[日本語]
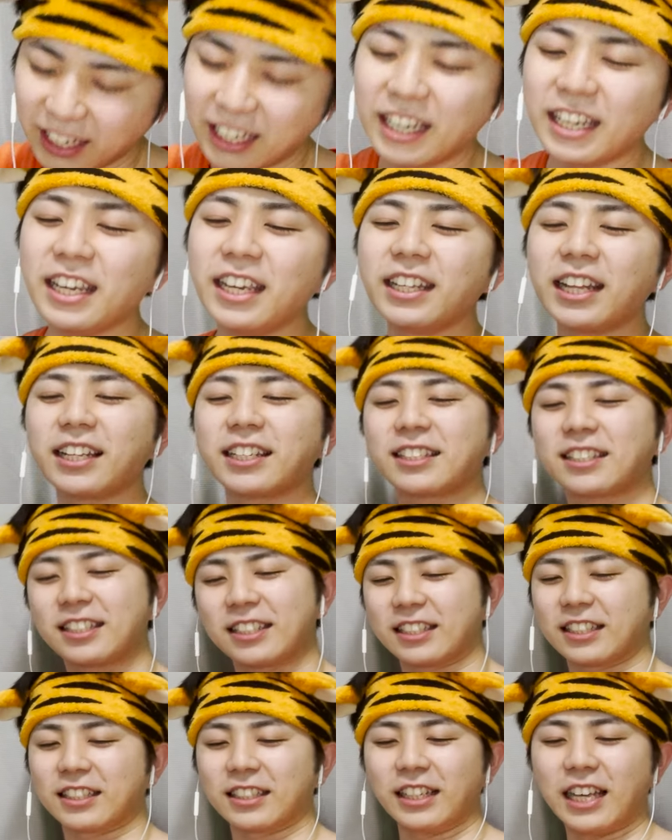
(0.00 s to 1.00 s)
いいで
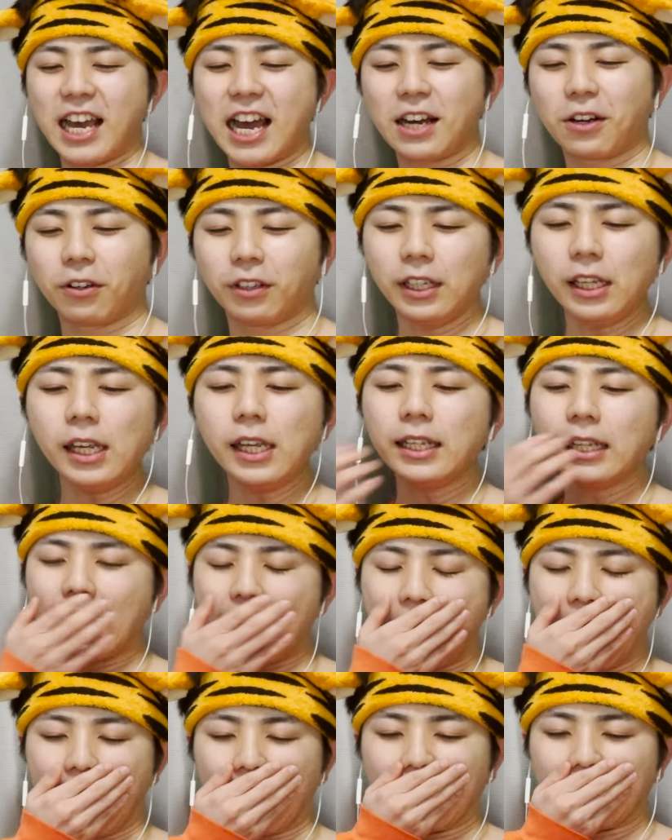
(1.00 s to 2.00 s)
す。いや、これいい
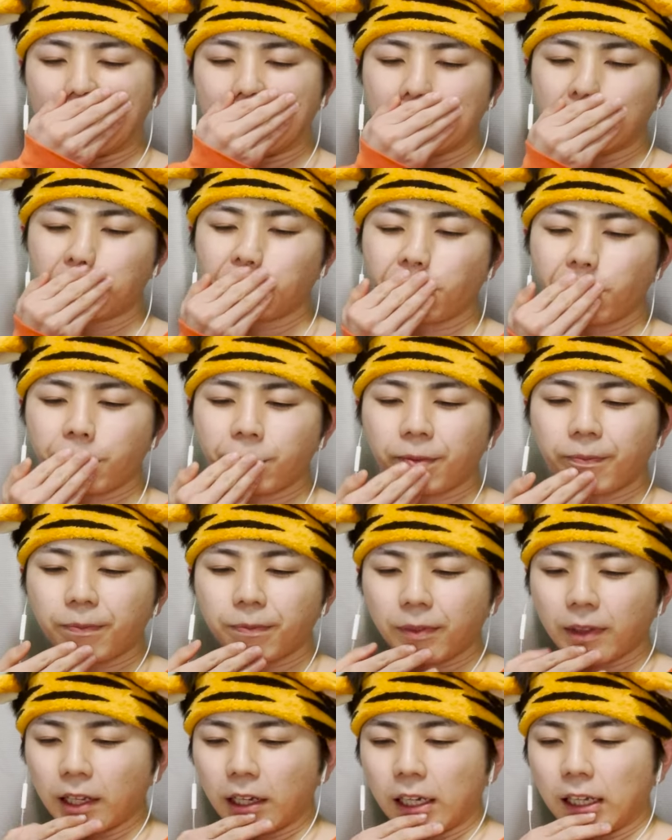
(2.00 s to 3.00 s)
な
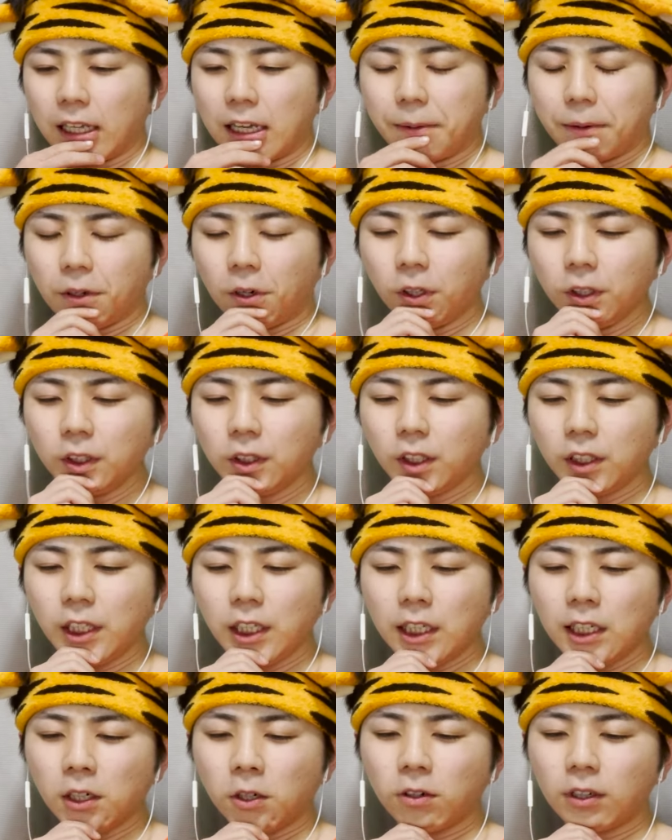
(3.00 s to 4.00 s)
本当
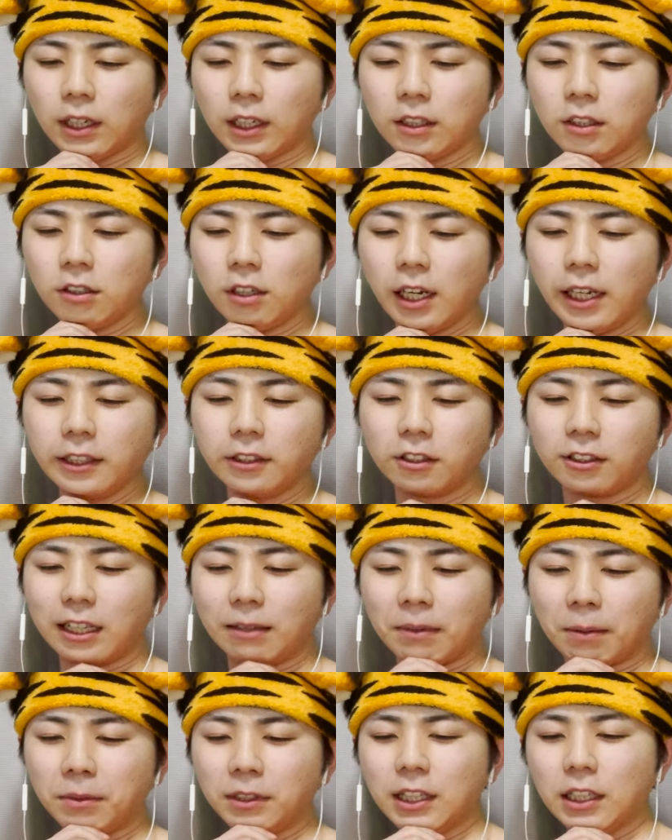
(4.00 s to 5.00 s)
に他のアイドルであ
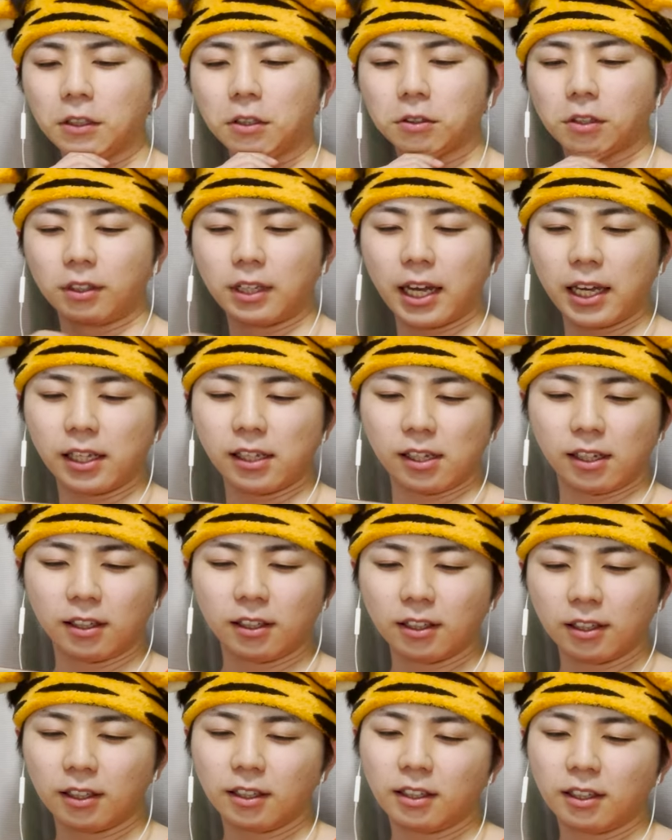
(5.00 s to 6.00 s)
んま見たことない
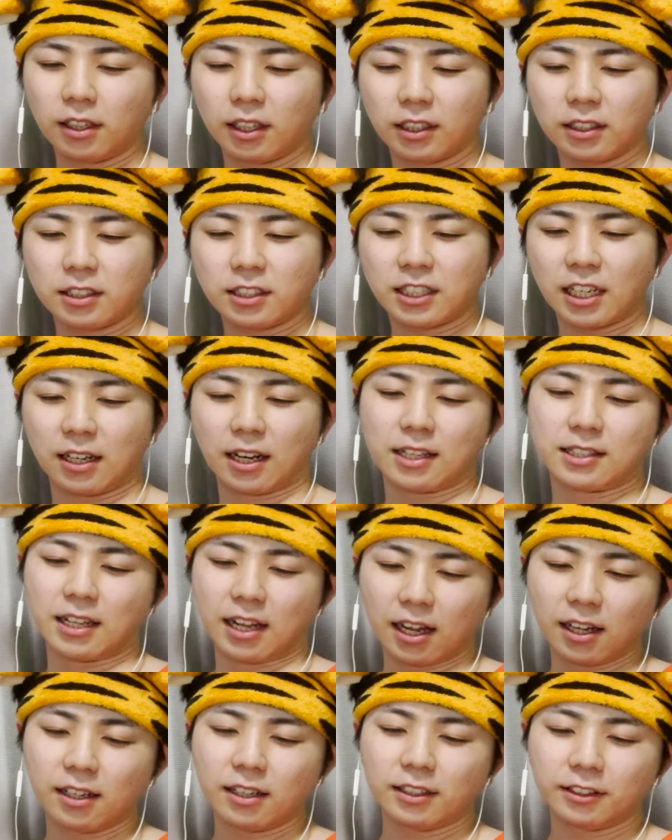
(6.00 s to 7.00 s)
チャラ
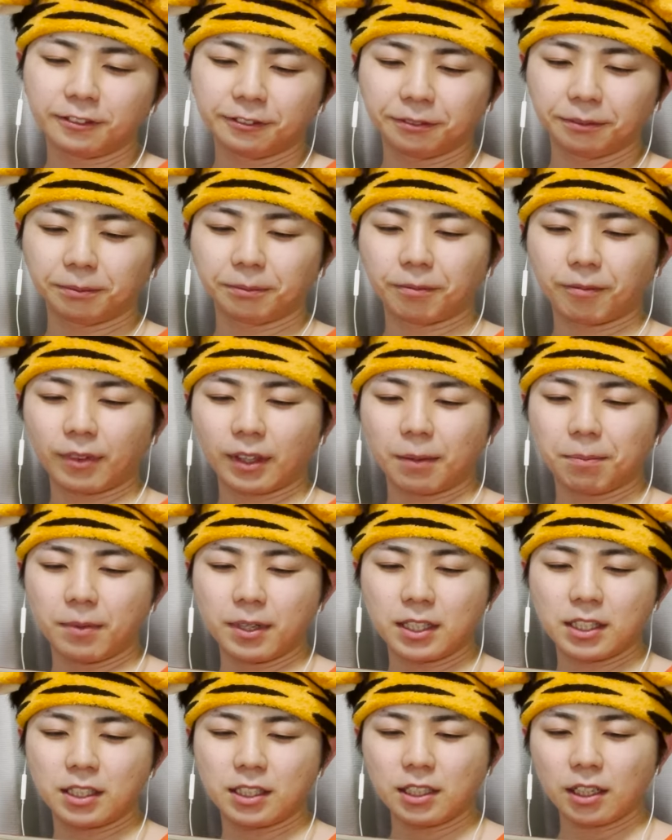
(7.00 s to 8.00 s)
さ。
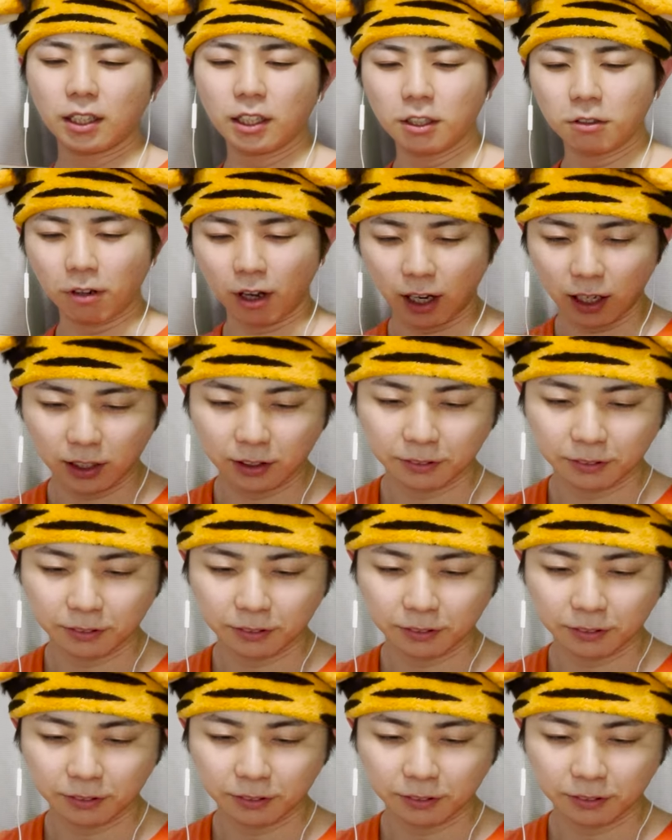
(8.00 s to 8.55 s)
めっちゃいいわ。